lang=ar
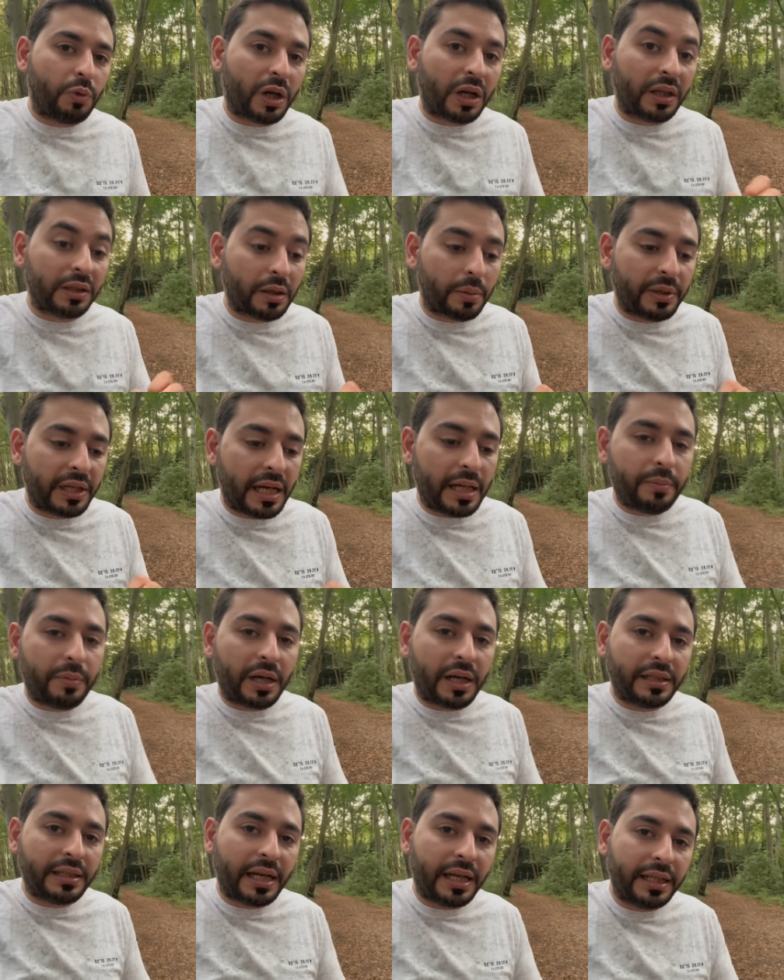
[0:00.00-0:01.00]
وغضب
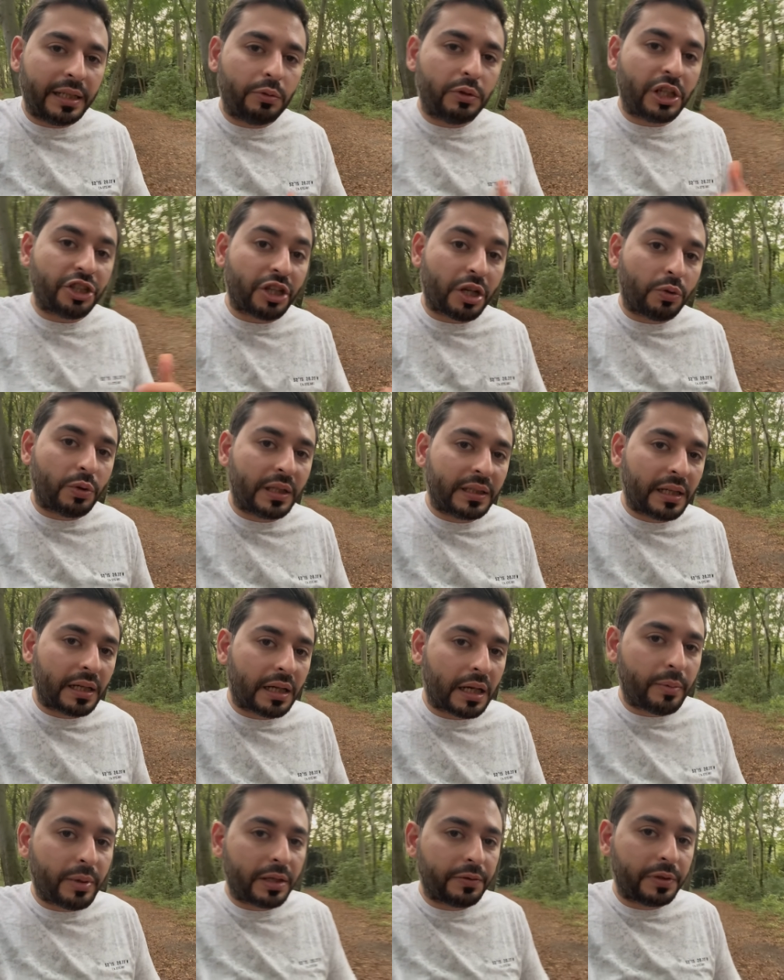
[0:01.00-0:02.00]
الالمان يعني ونشروا هذا
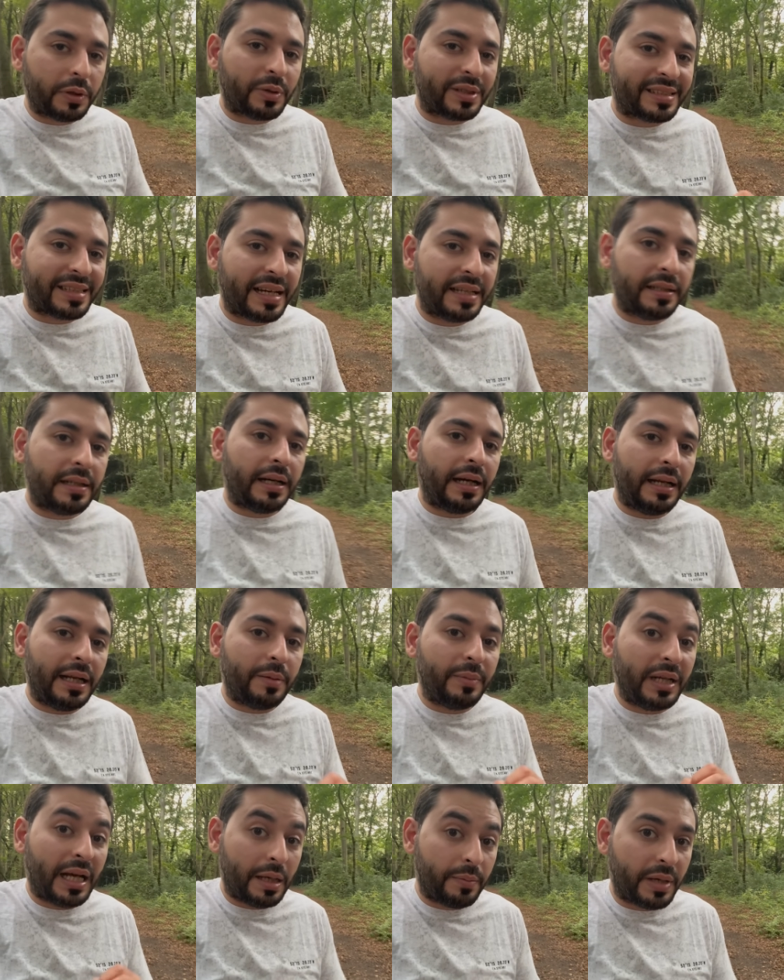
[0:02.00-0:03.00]
الخبر في وسائل
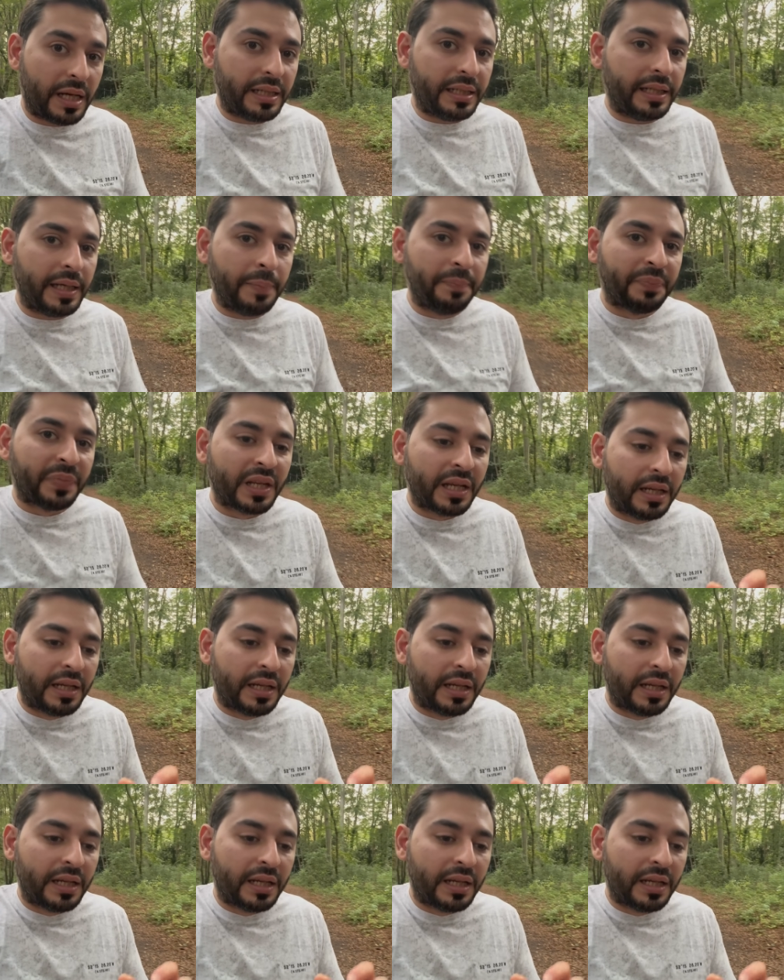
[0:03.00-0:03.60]
الاعلام الالمانيه